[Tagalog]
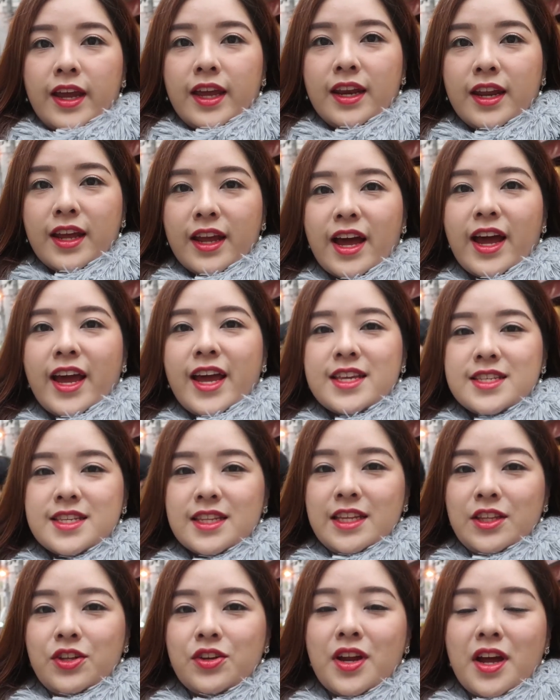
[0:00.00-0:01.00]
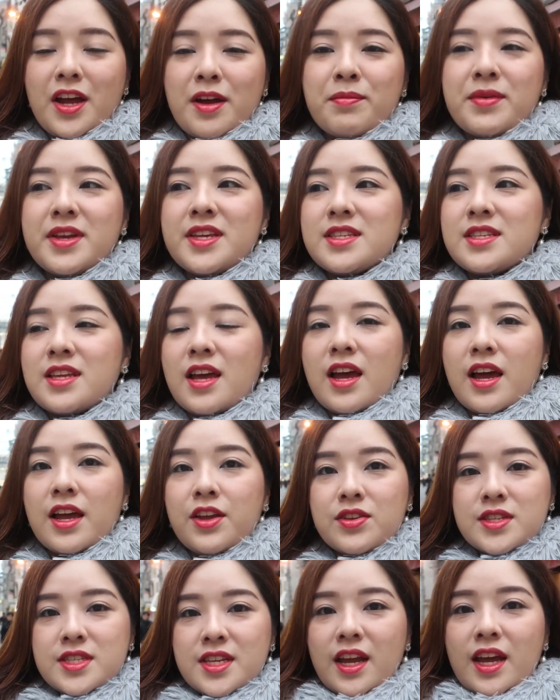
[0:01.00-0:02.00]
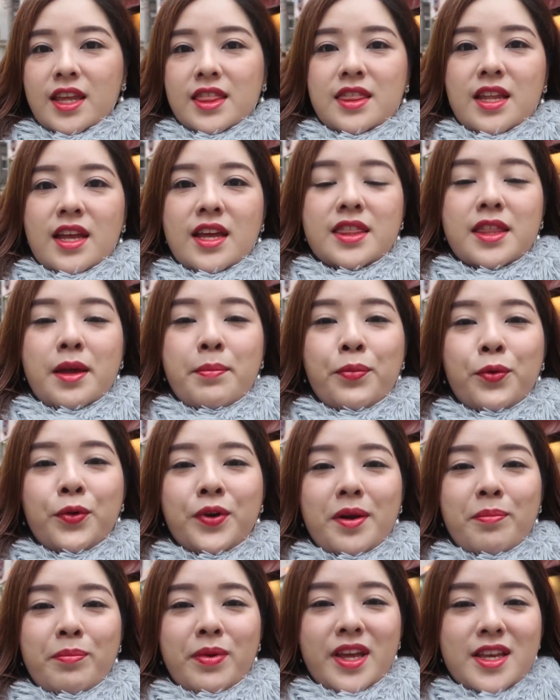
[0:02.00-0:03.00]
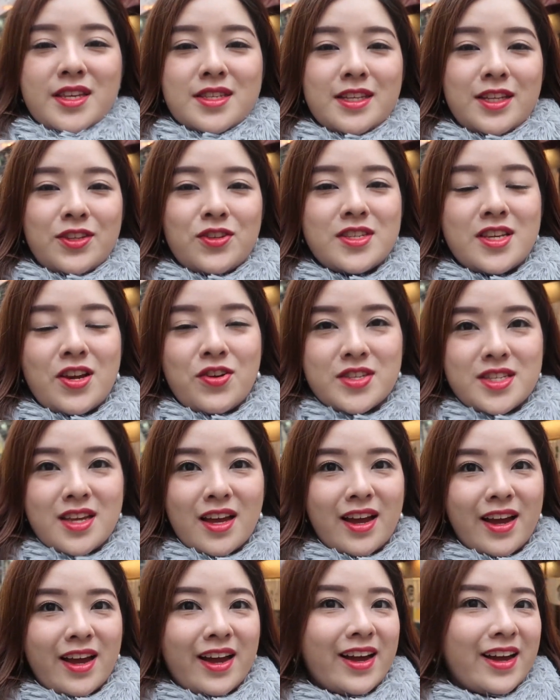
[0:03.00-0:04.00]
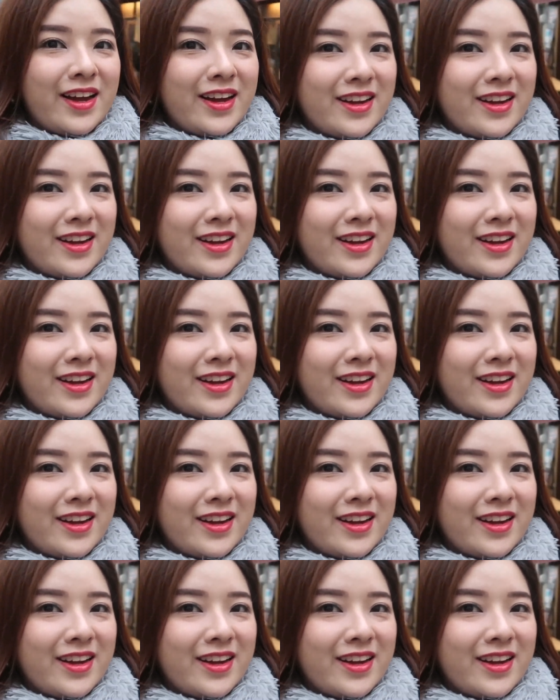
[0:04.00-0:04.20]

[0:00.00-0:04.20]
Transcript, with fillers: Ayan na guys. Nandito na kami sa yung sikat na tempura place dito sa Osaka.